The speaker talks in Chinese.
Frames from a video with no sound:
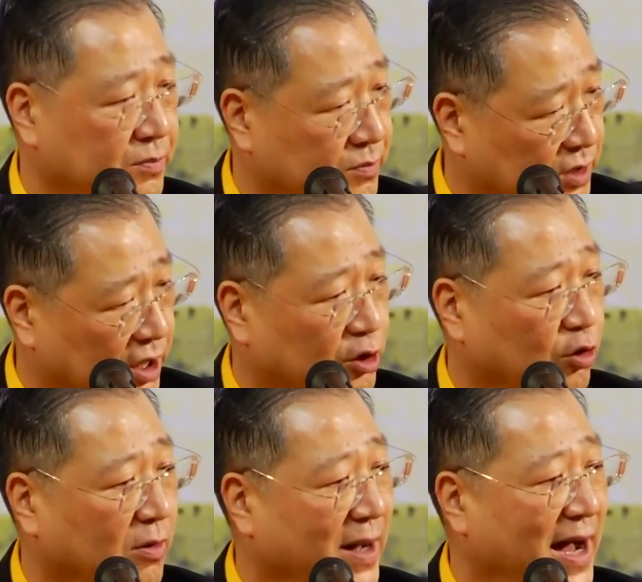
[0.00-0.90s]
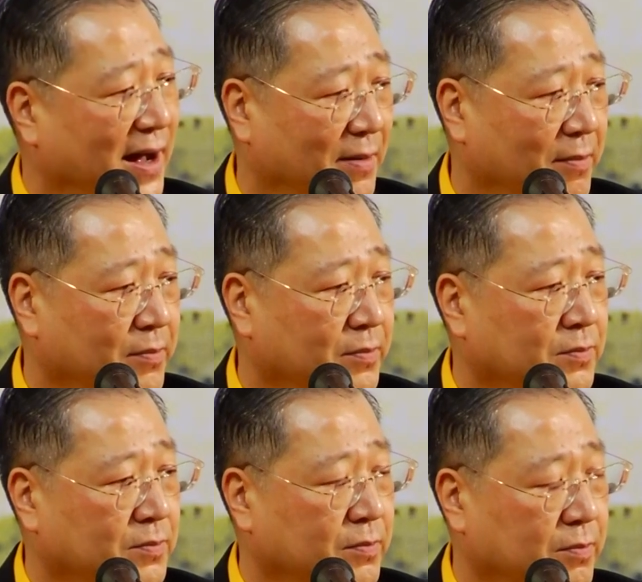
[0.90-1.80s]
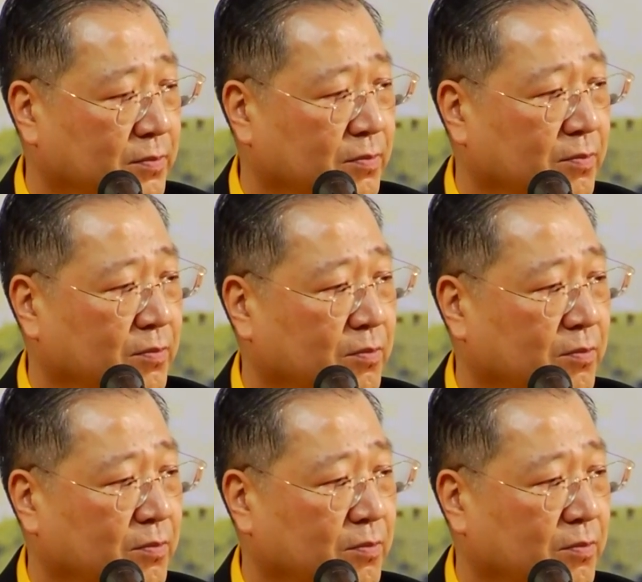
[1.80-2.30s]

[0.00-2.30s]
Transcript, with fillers: 听得懂了吗？台说：“那我需要念，